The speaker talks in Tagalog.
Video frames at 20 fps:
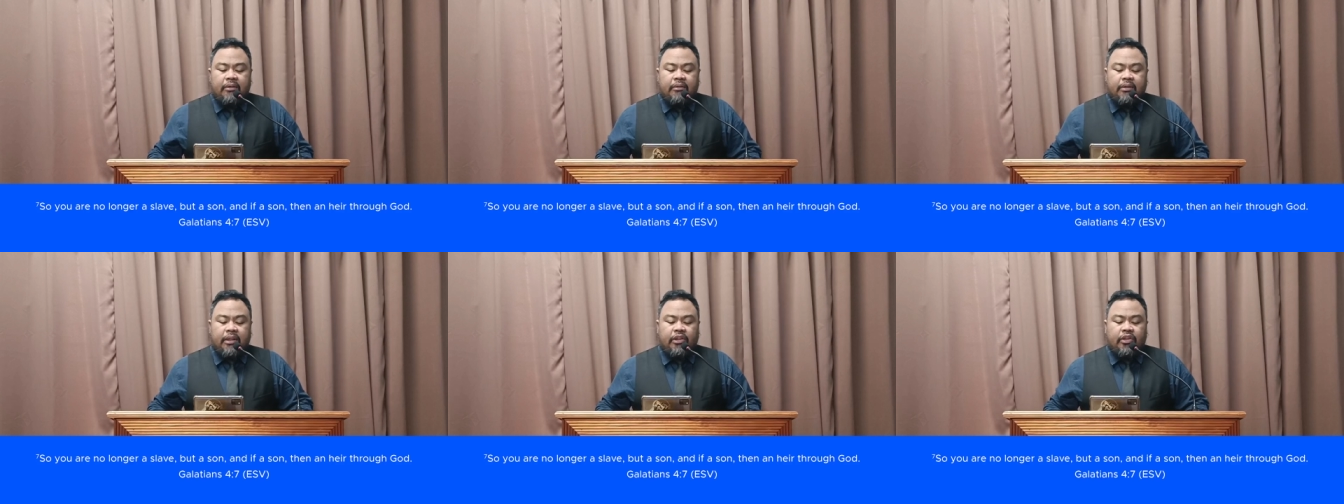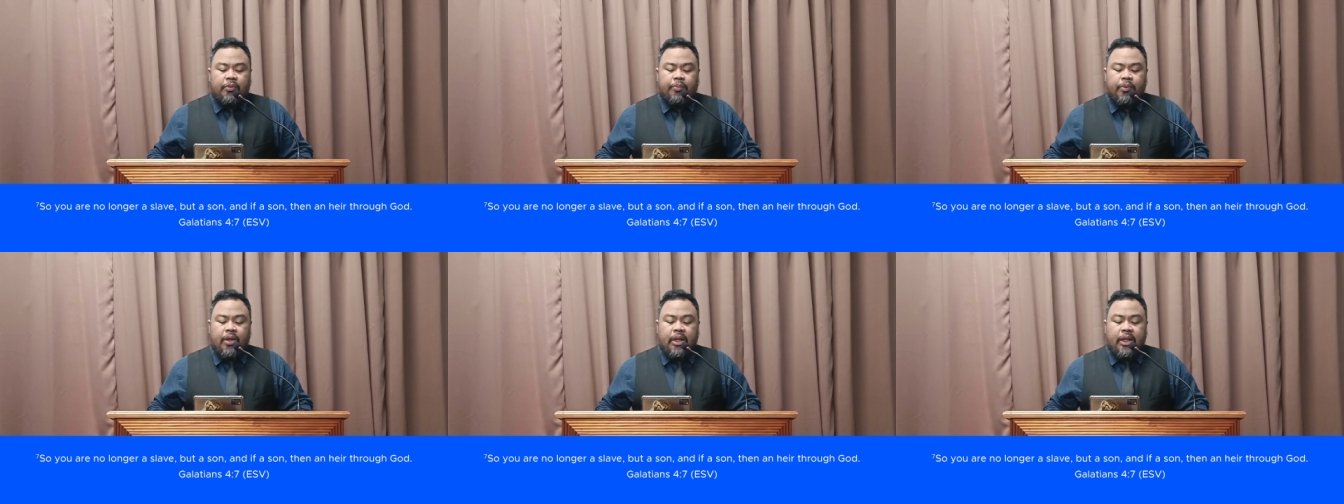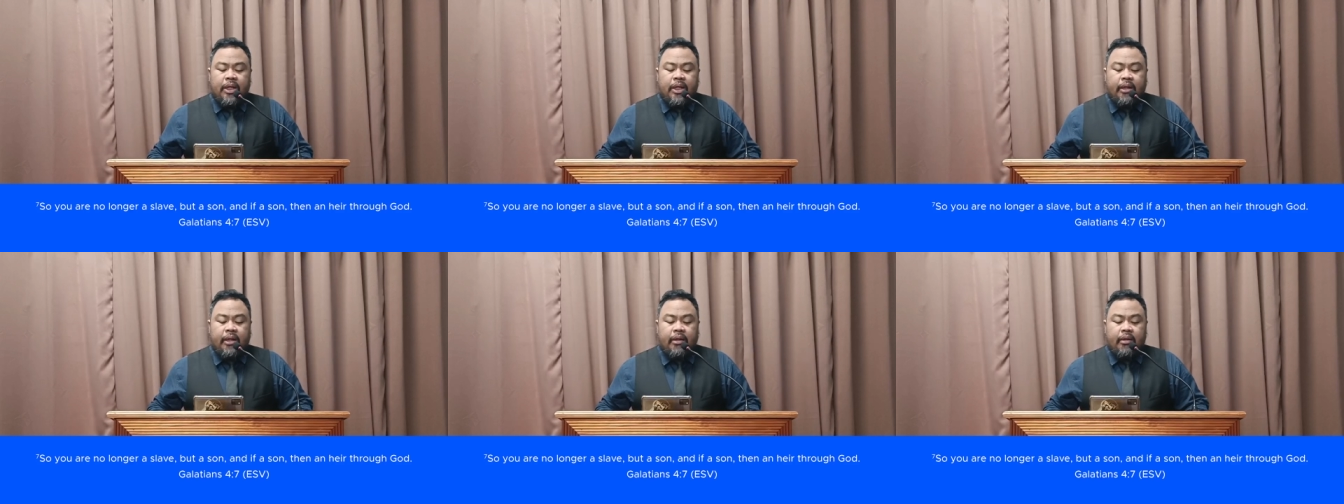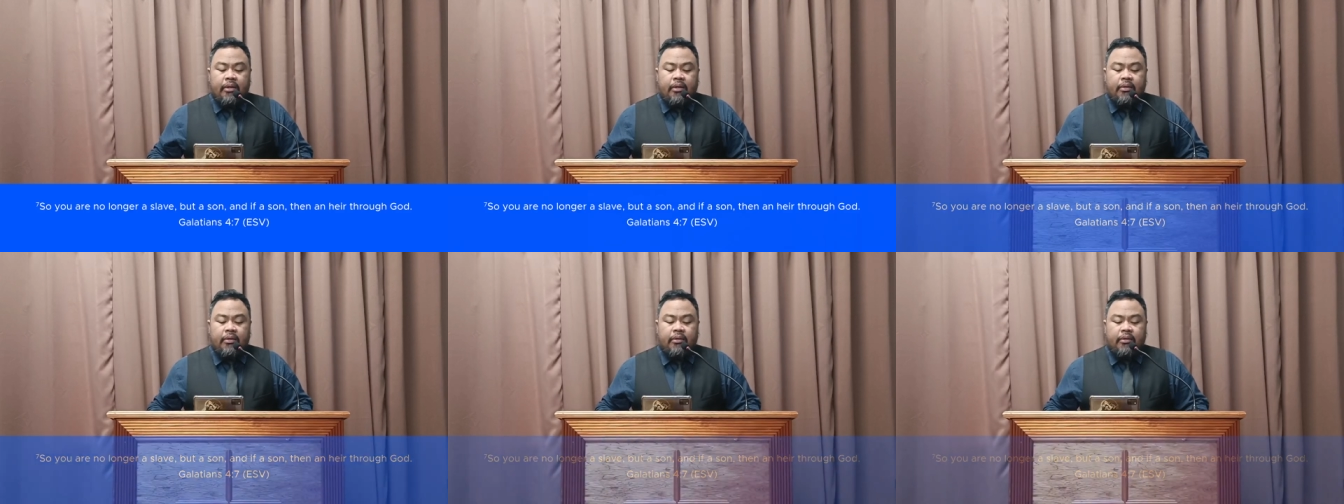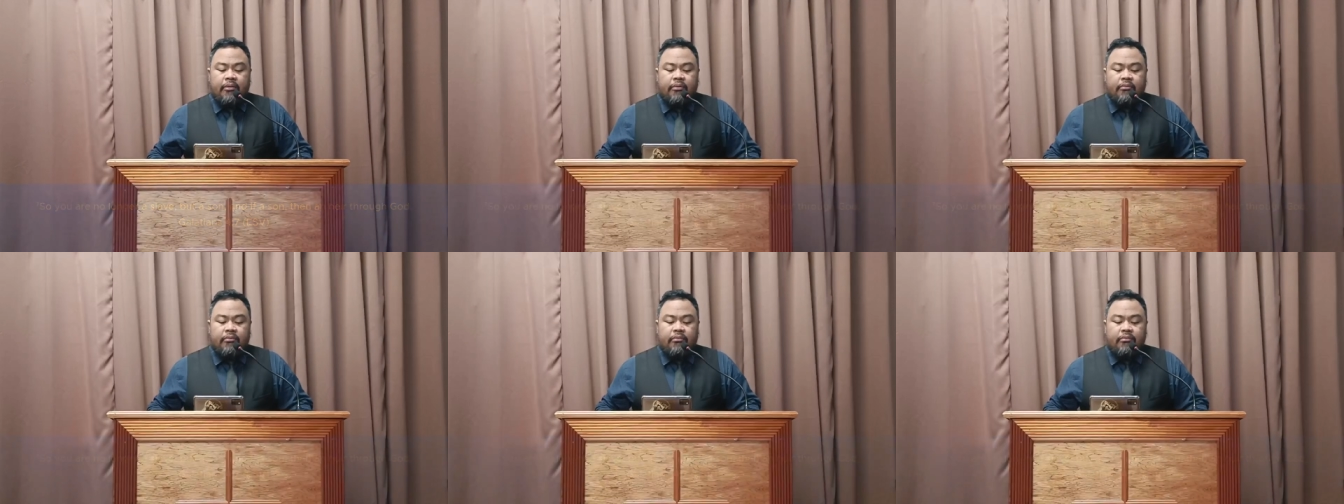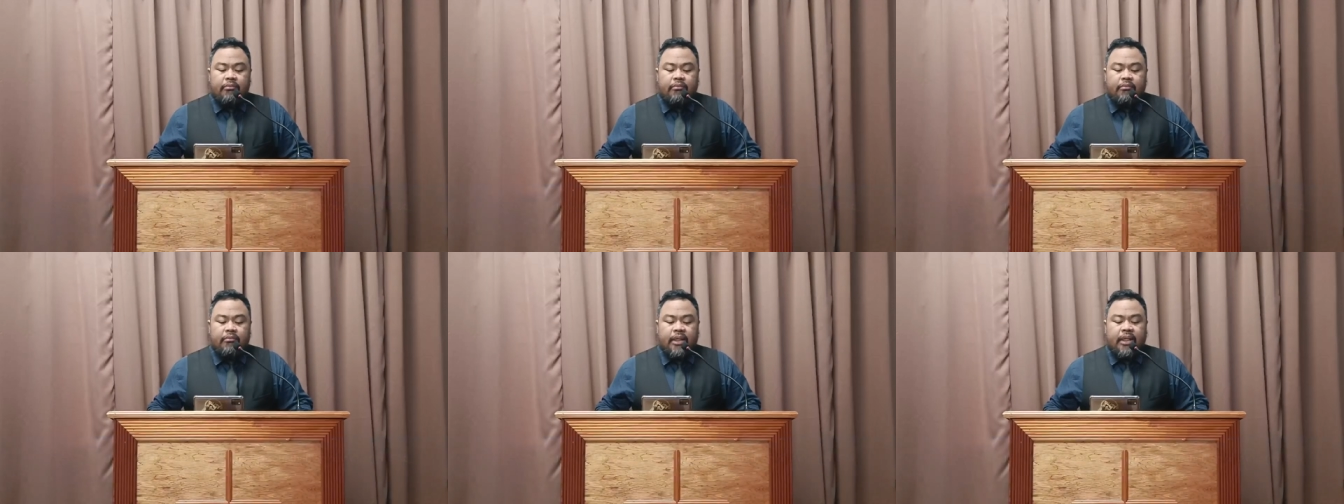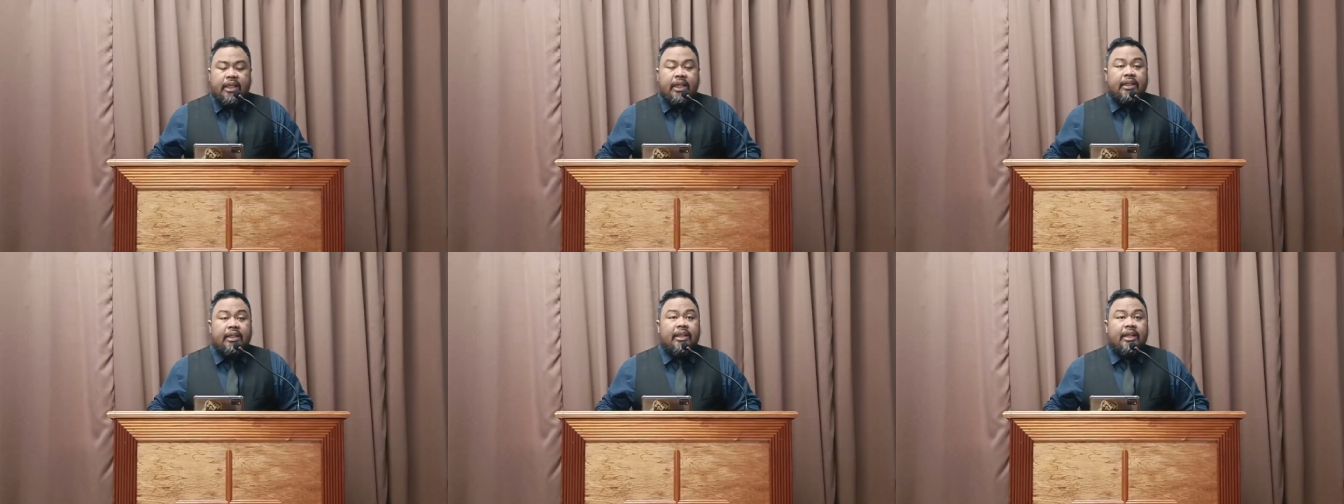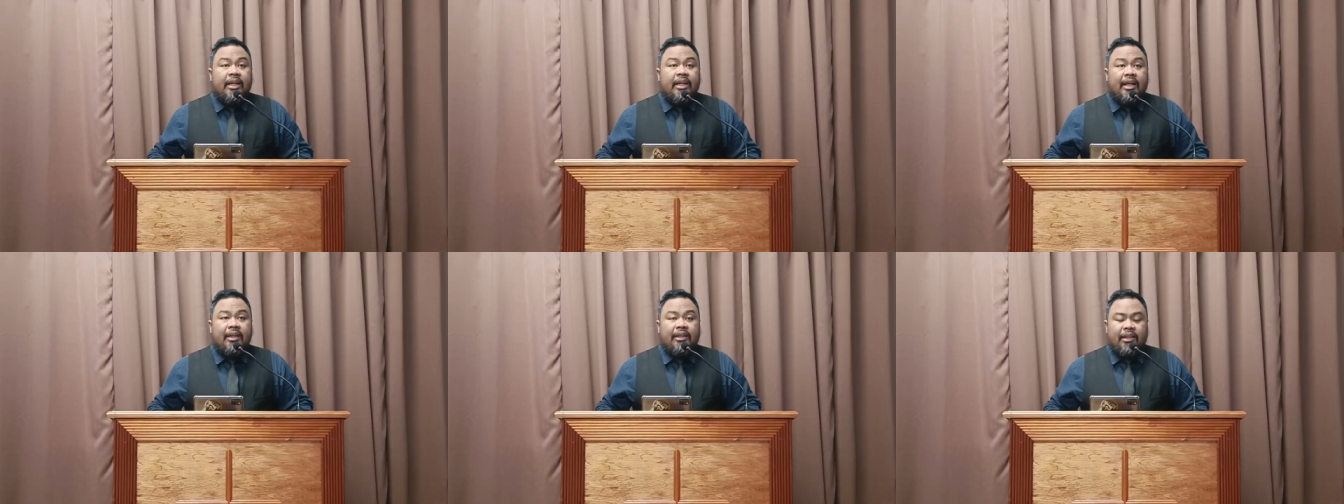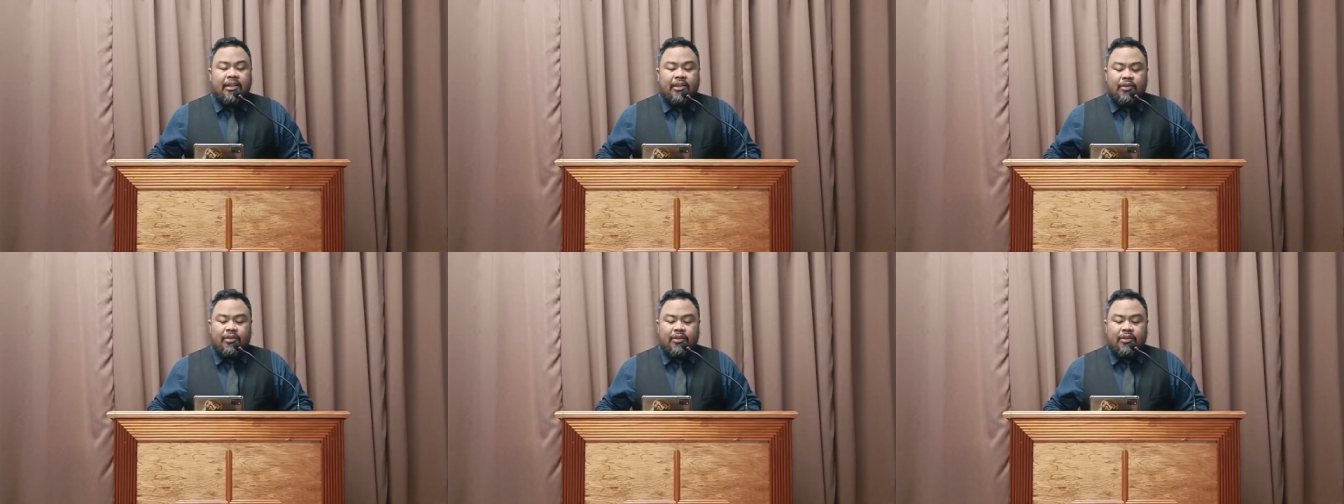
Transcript: ito po ay makikita natin, no,